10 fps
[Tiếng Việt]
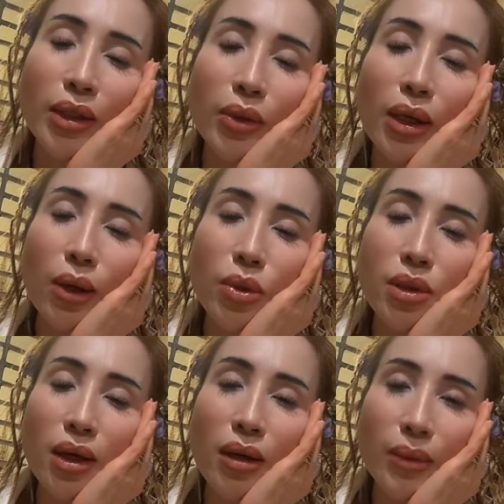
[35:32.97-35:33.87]
quá thôi đi
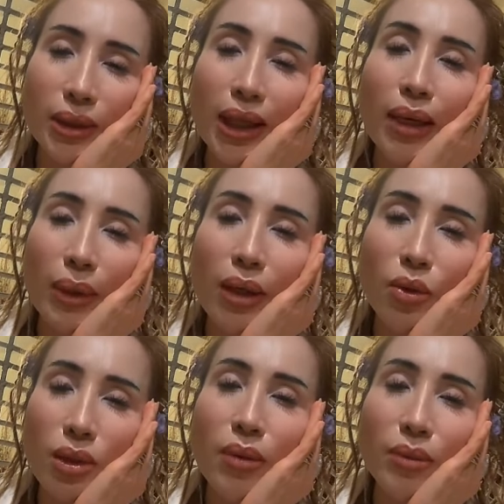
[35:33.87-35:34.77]
ngủ sớm mà chắc em
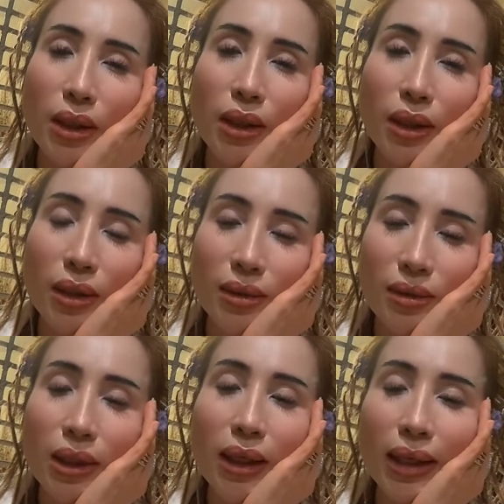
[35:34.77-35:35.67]
đi ngủ sớm thiệt á
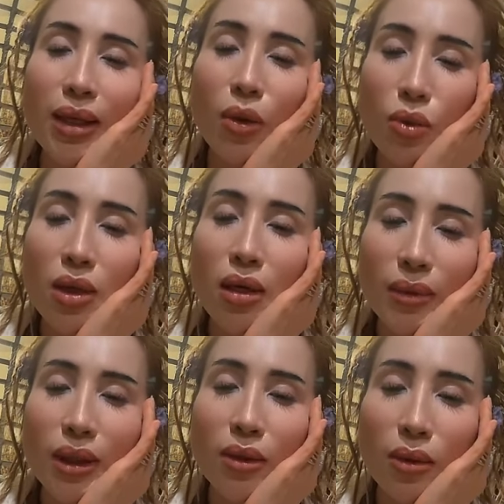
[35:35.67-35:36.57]
giờ này đi ngủ
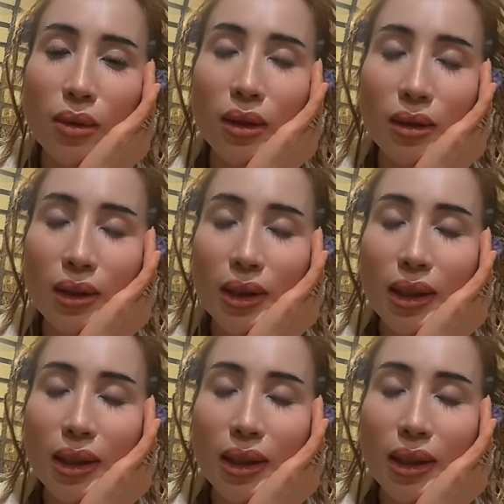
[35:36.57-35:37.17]
sớm thiệt luôn á